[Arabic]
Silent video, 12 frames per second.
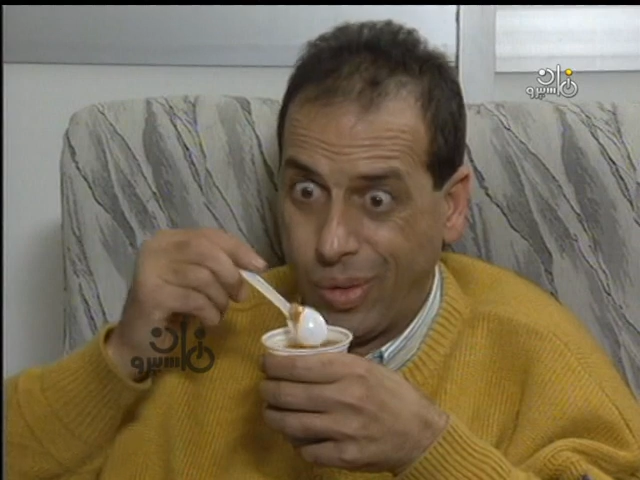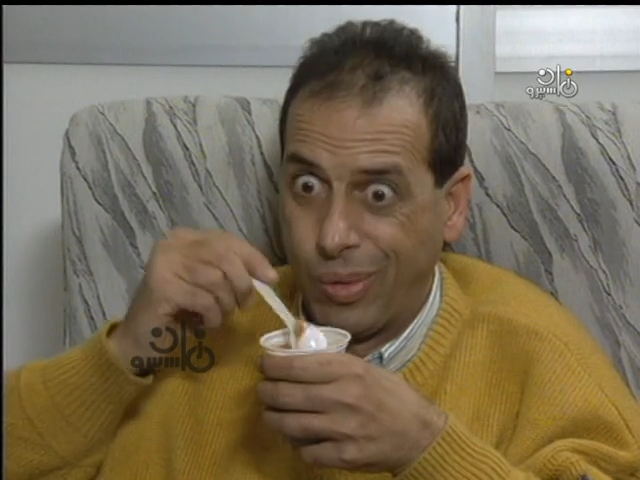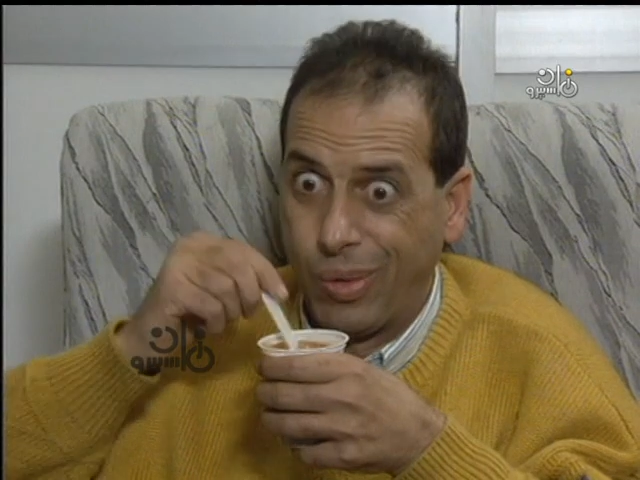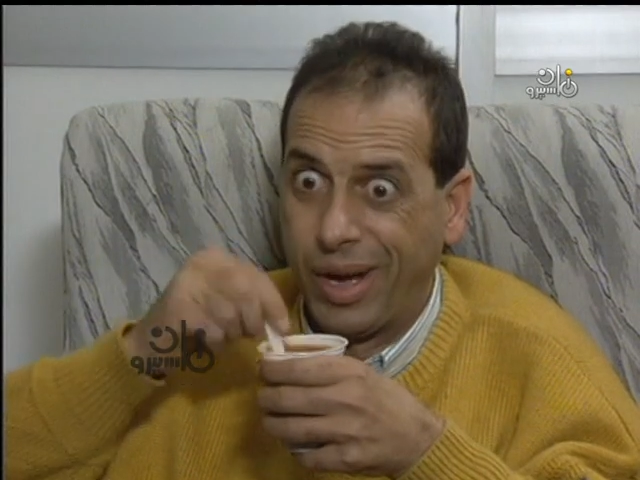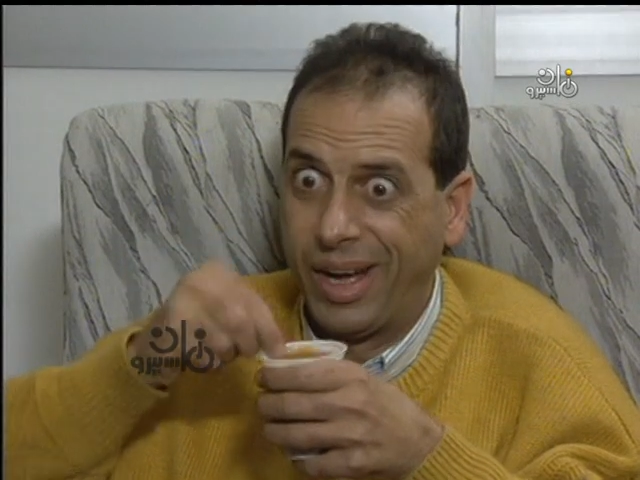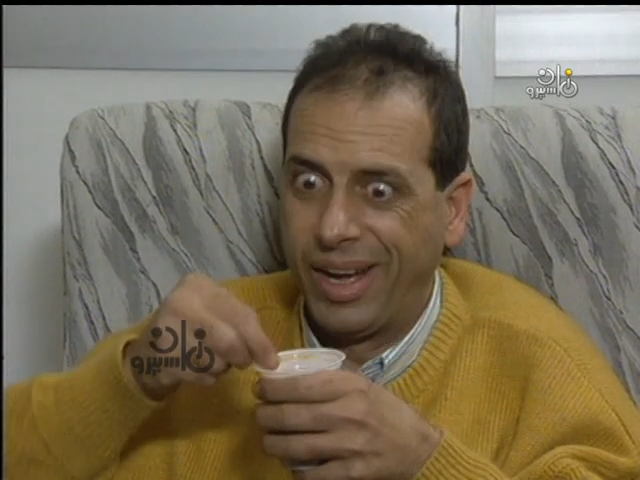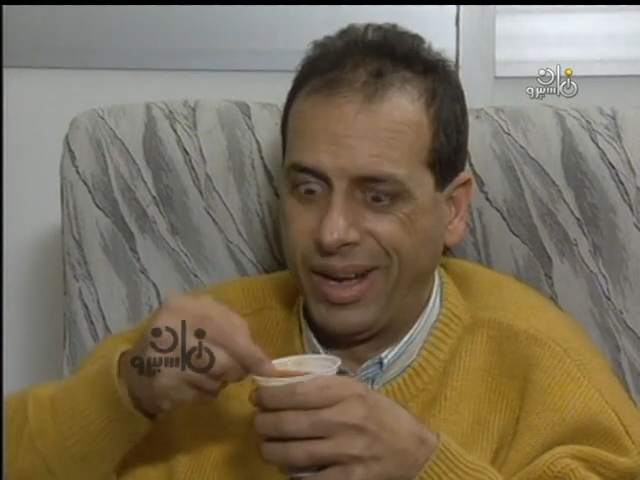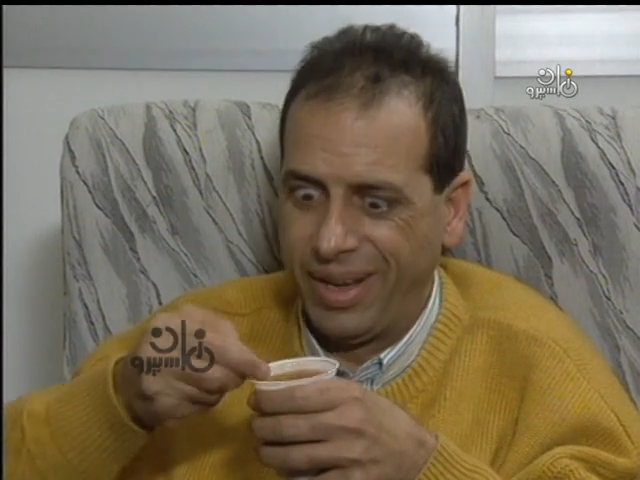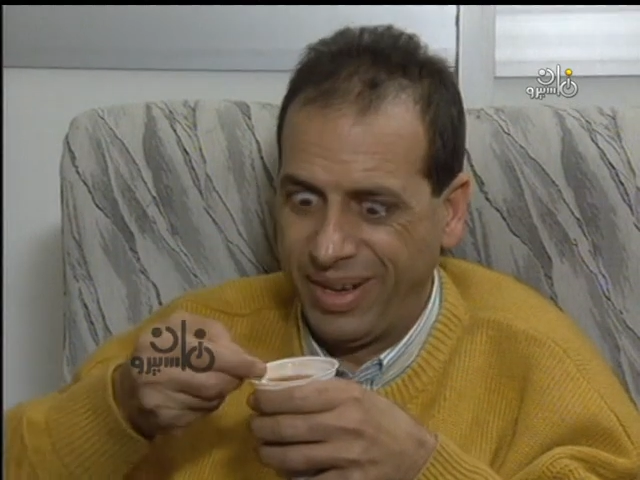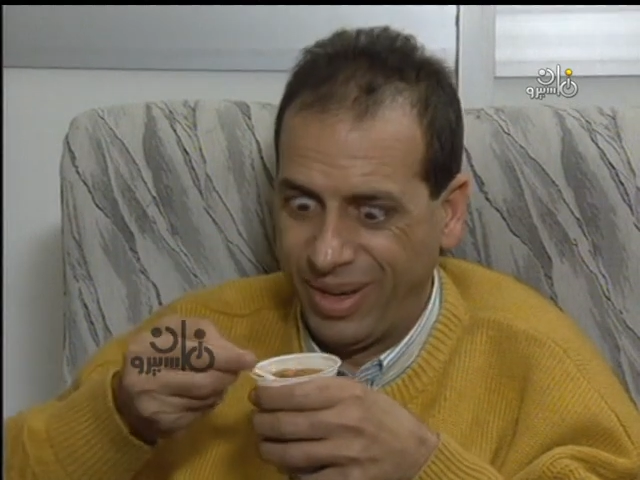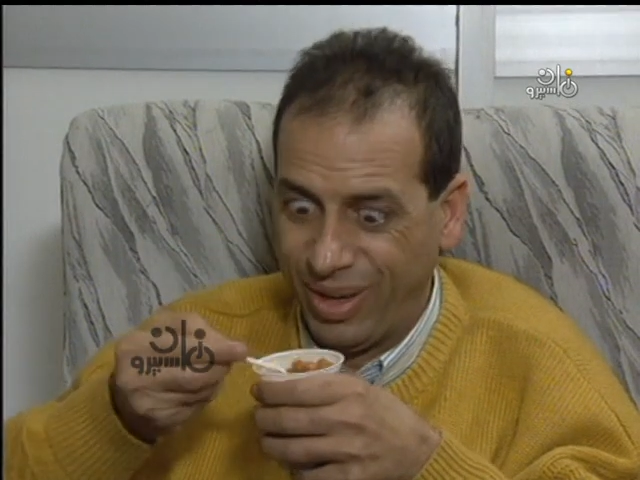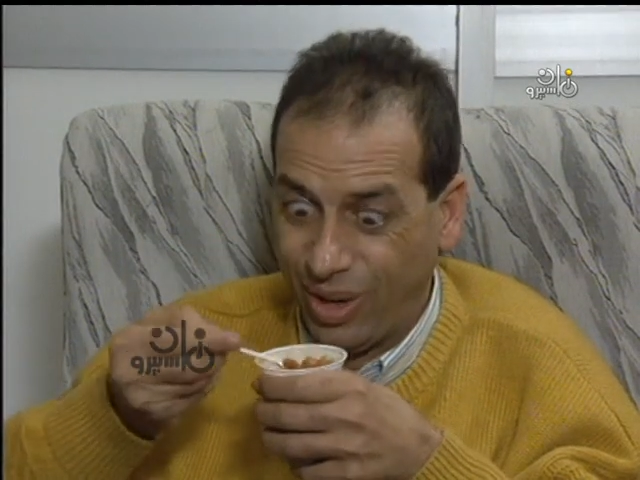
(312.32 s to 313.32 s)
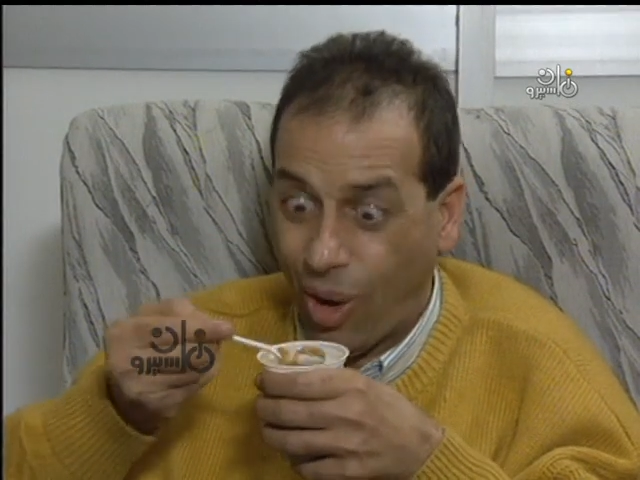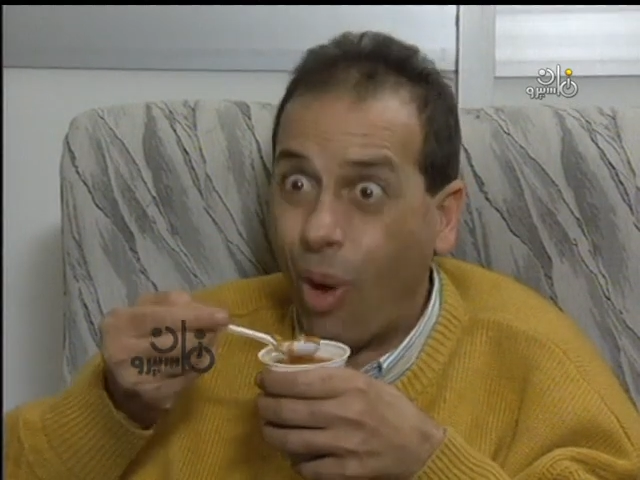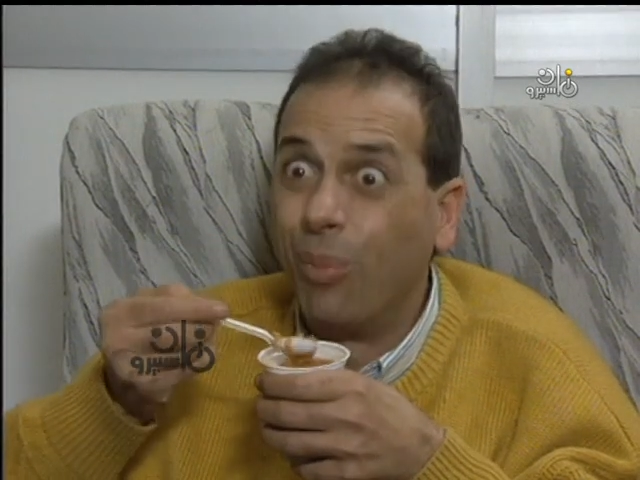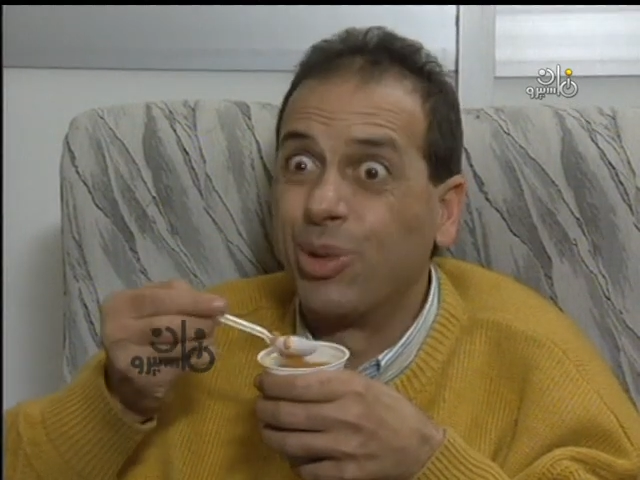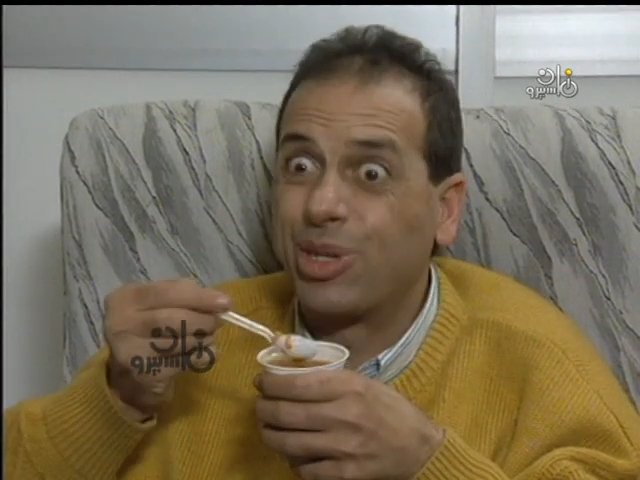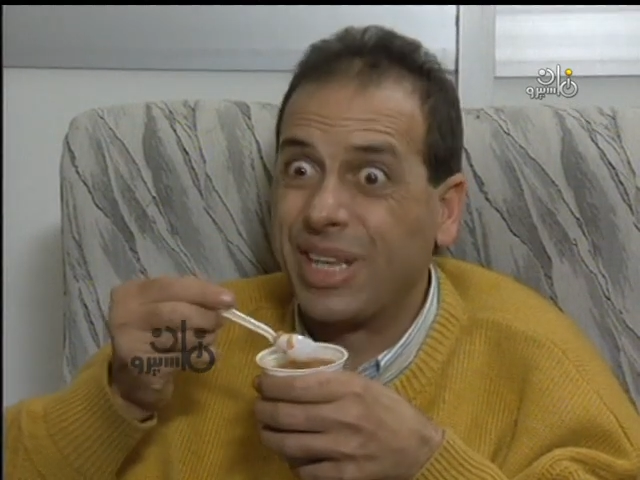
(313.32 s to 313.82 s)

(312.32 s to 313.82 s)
والحمص